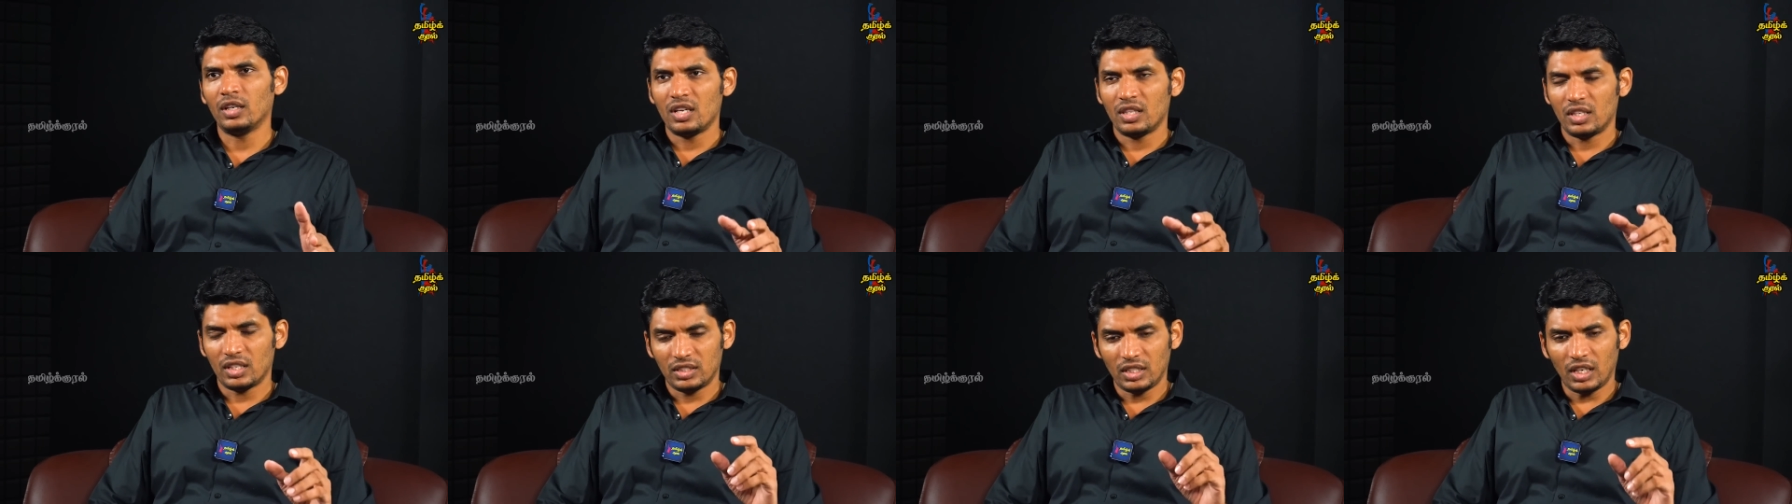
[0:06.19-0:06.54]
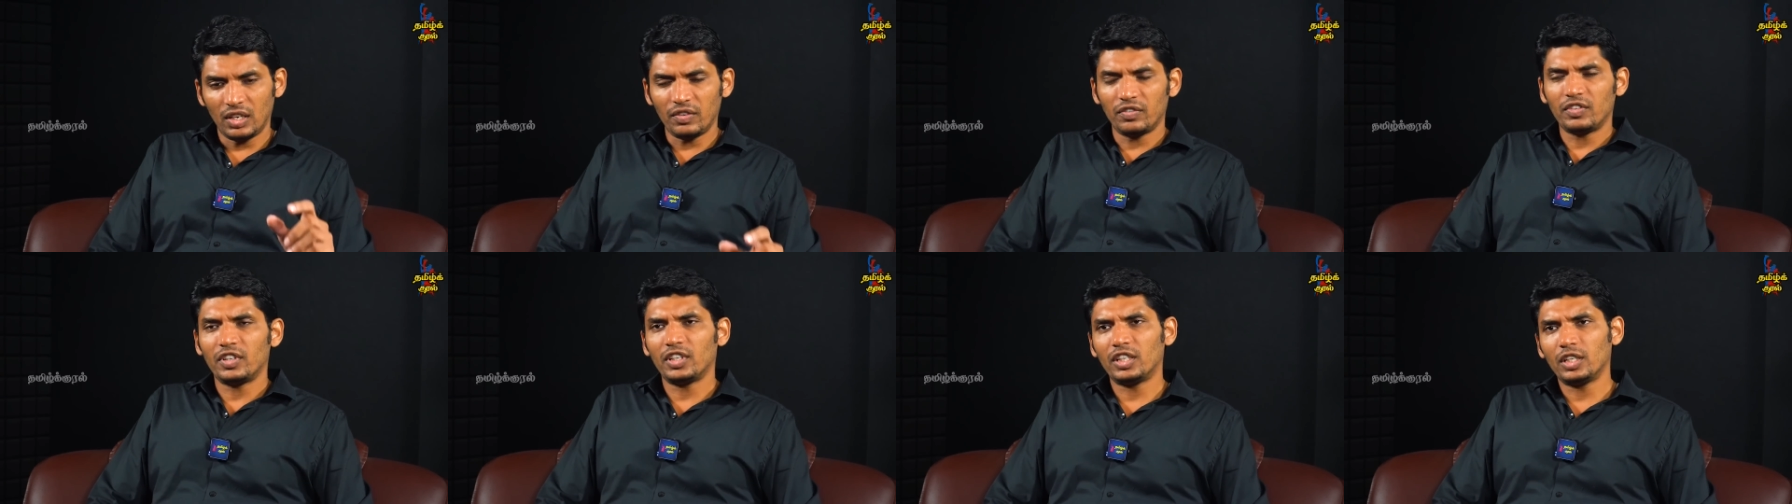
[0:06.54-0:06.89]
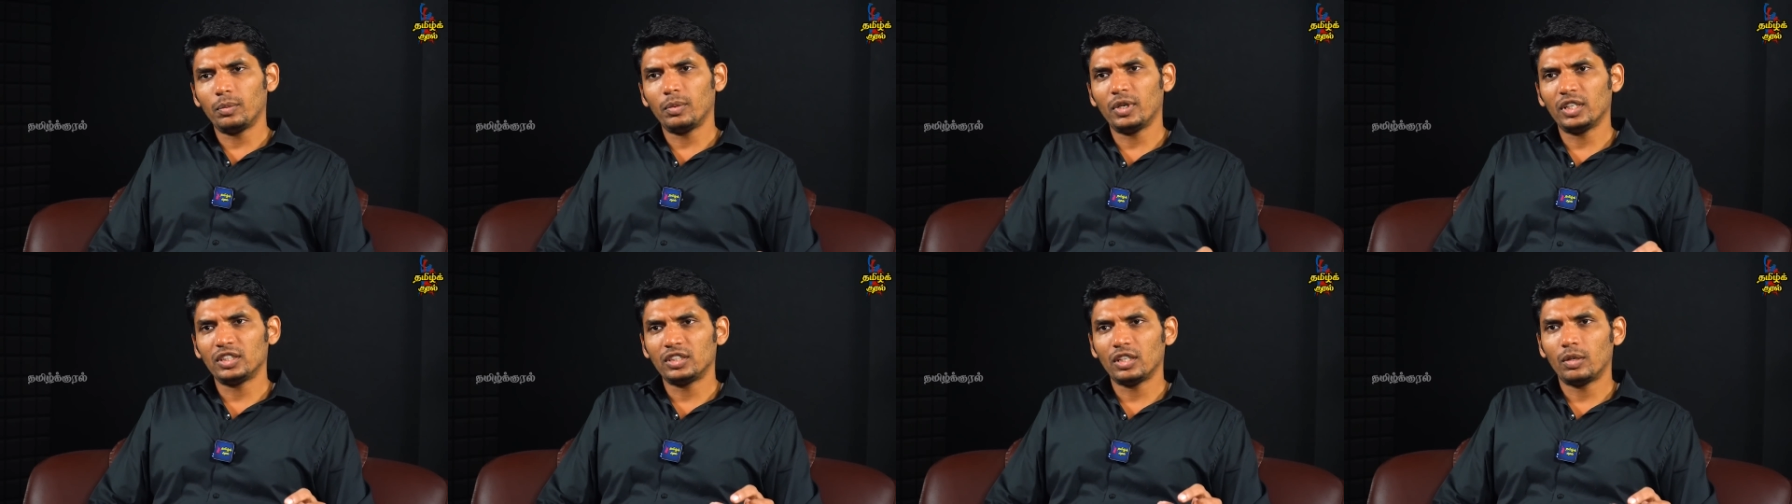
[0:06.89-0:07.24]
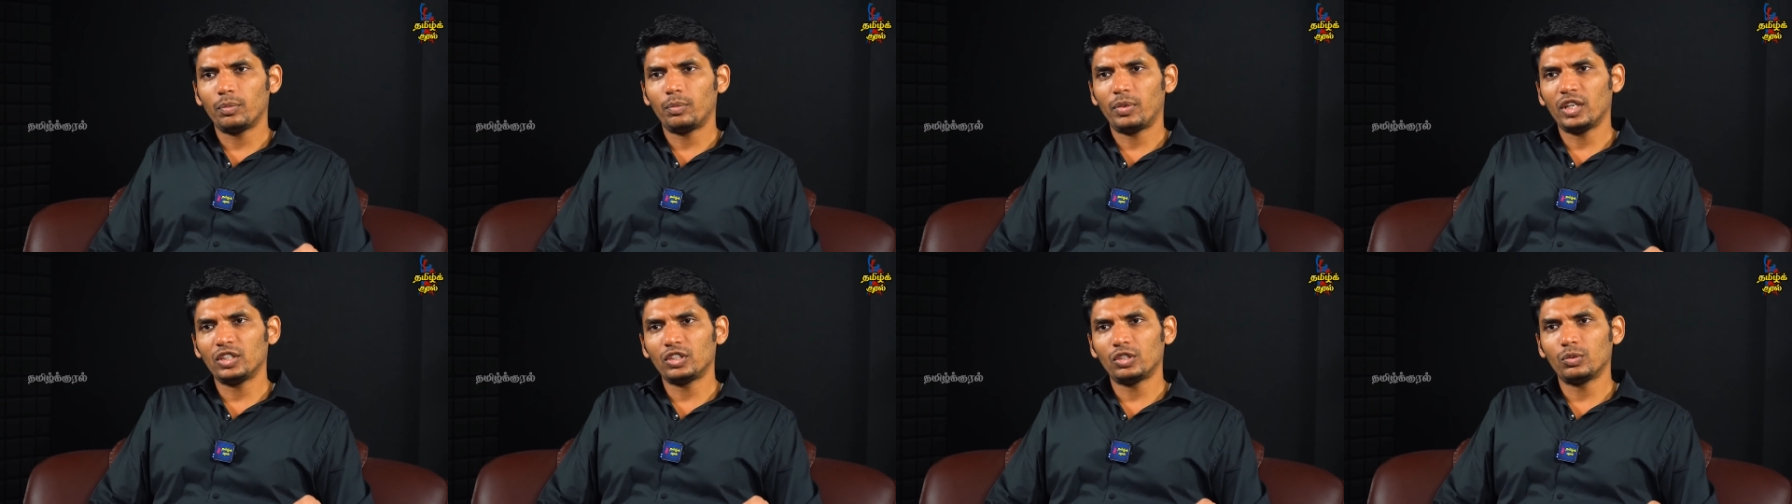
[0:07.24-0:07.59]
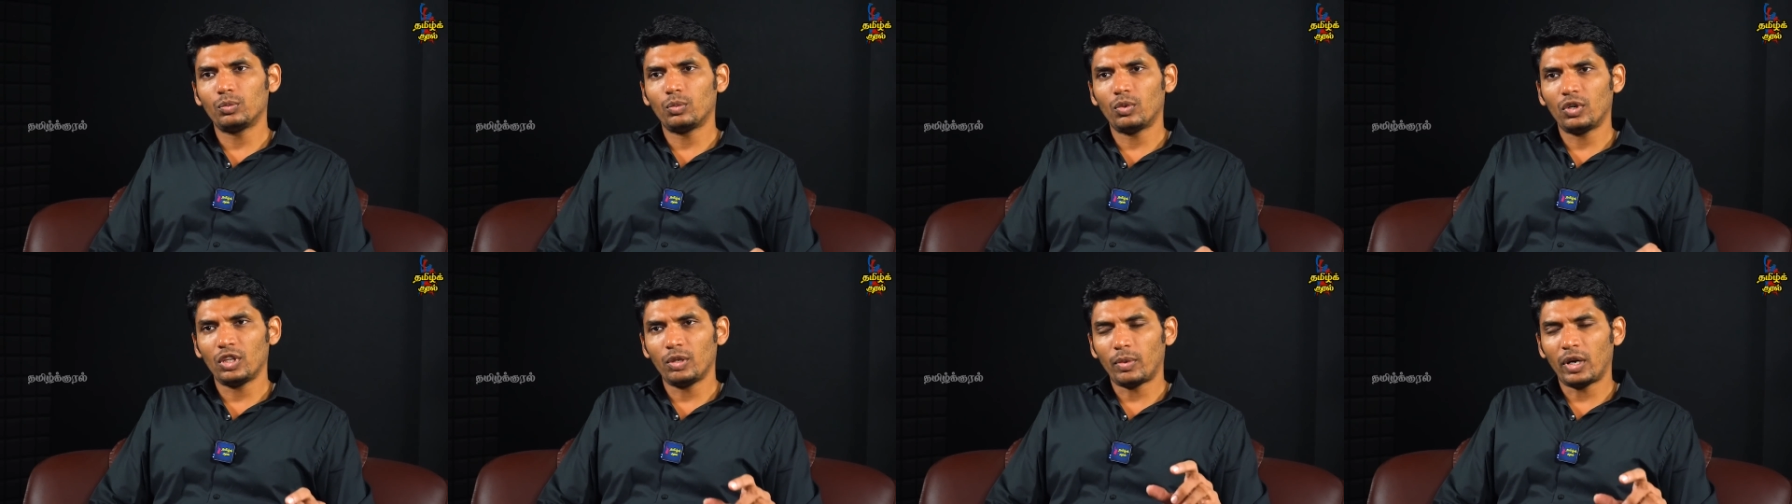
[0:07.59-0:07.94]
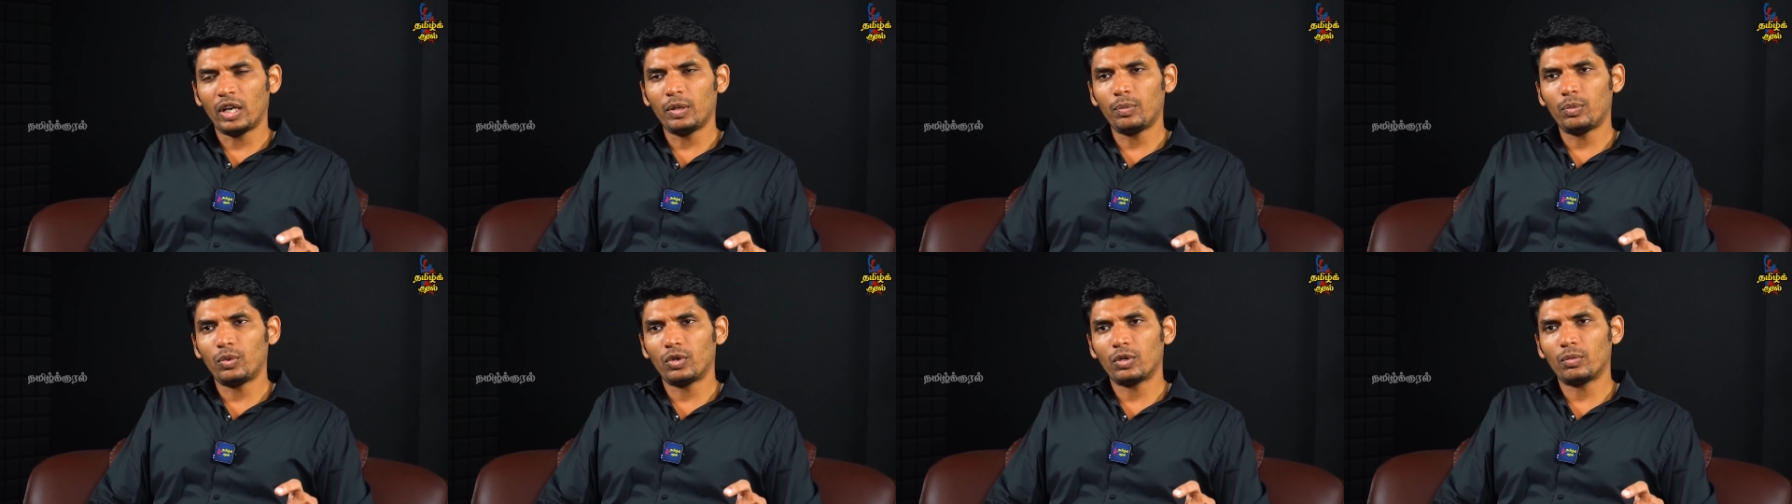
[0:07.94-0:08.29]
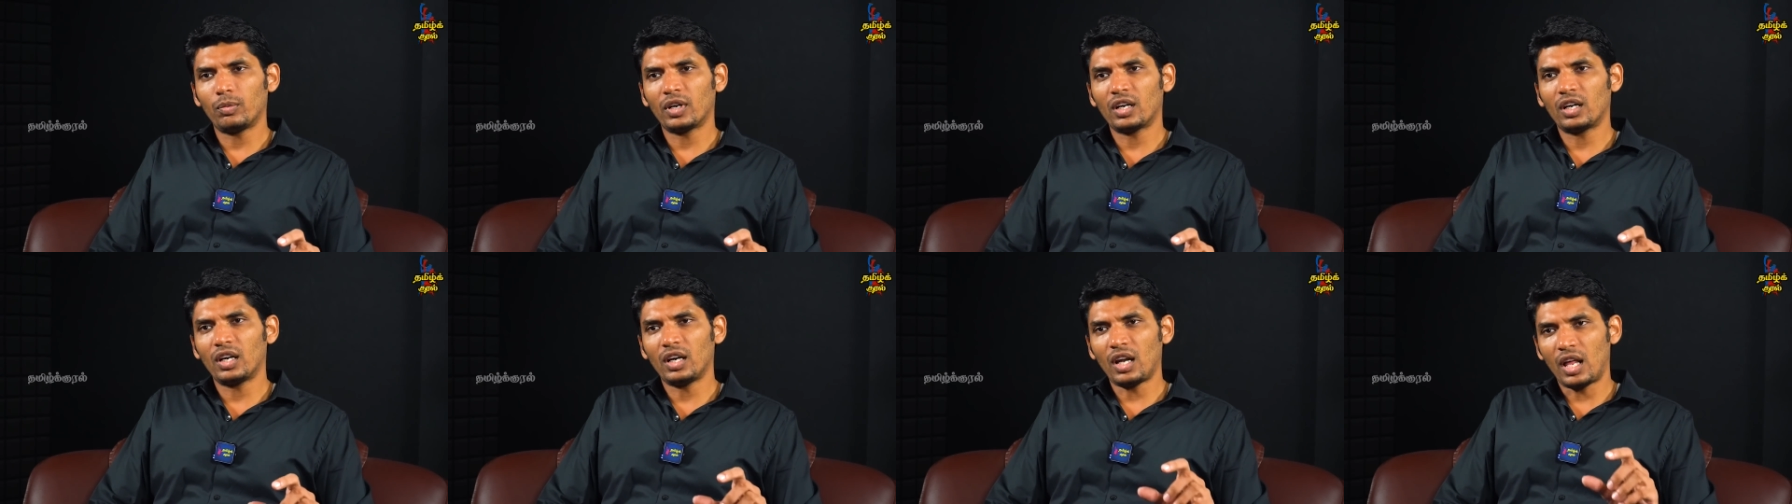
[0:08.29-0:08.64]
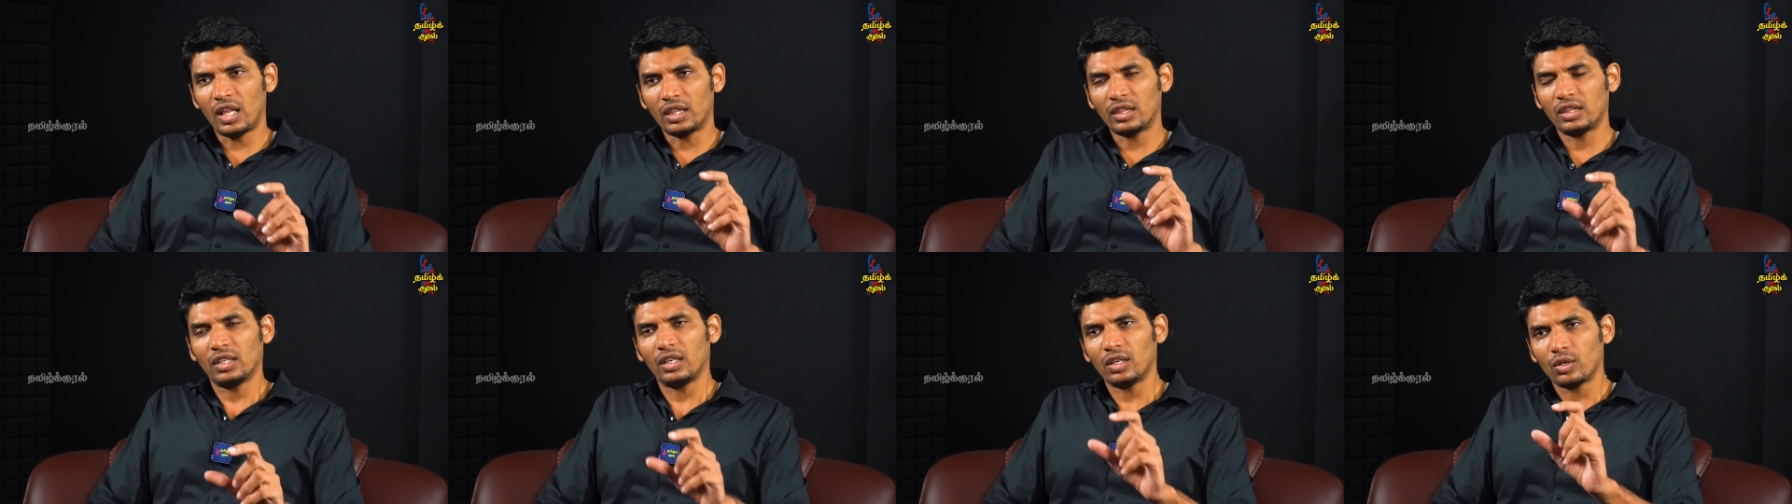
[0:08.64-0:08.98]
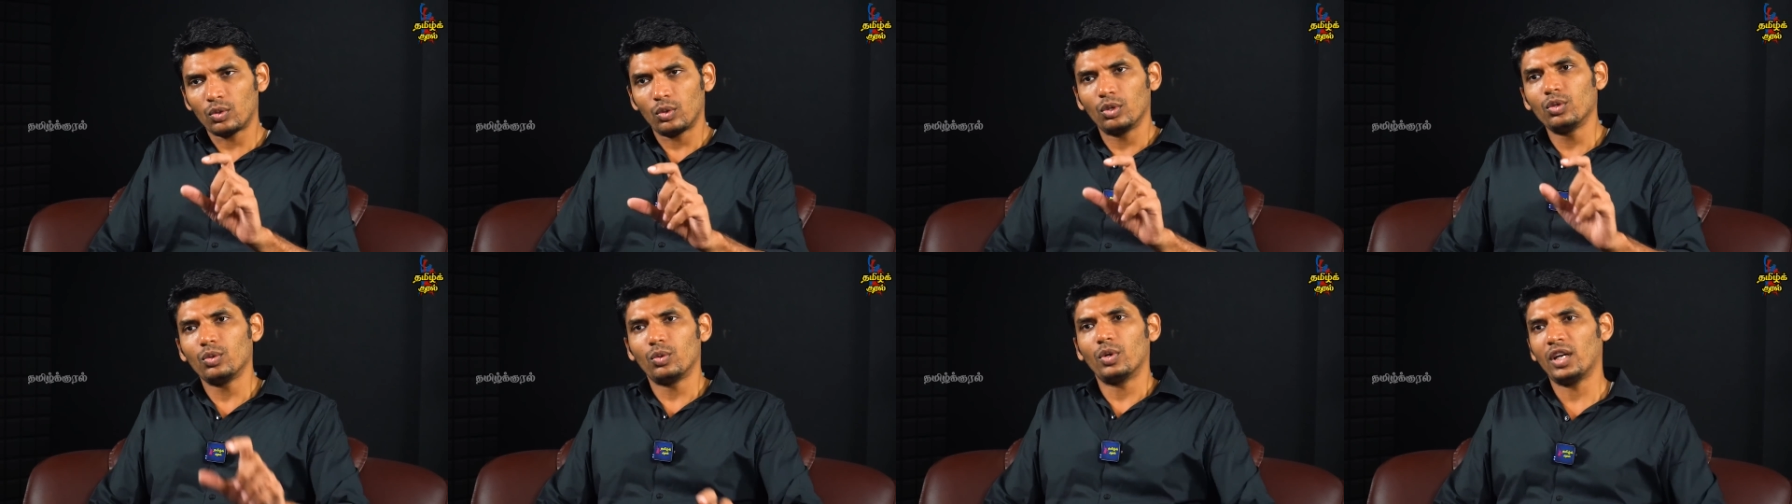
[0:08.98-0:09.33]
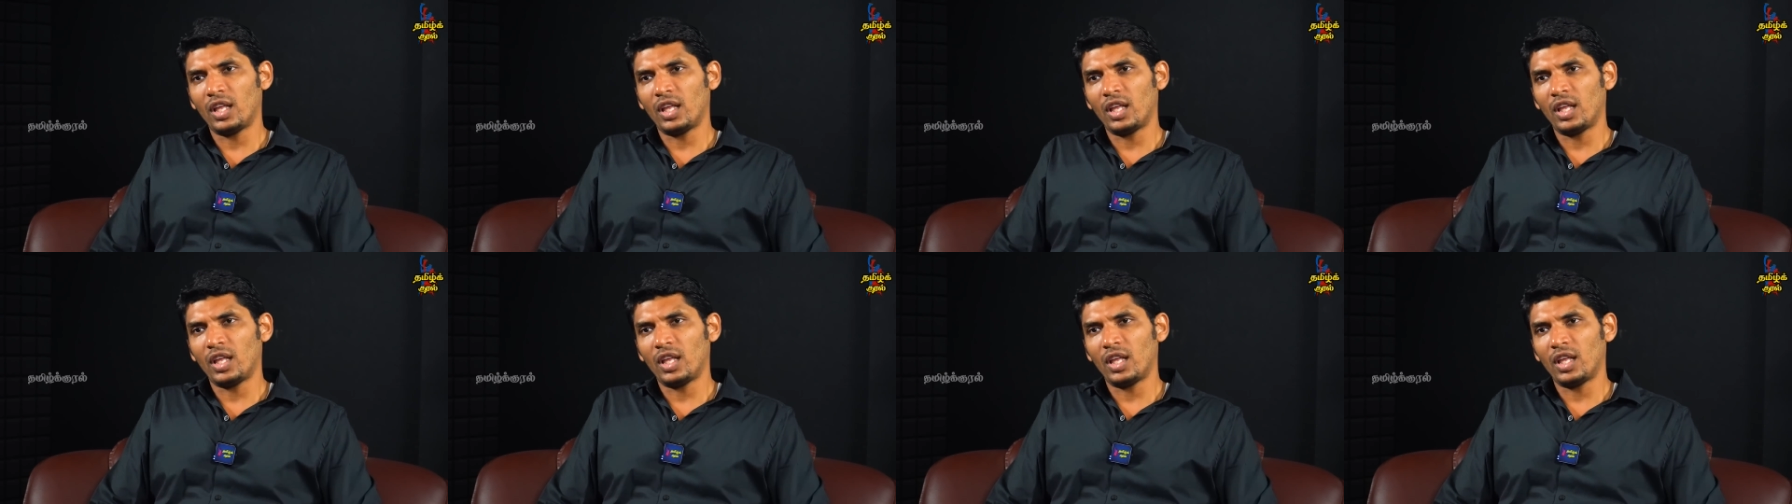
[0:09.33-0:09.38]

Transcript: இந்த செல்ஃப் டிட்டர்மினேஷன் பேசும்போது மணிப்பூர் மக்கள் அத்தனை குழு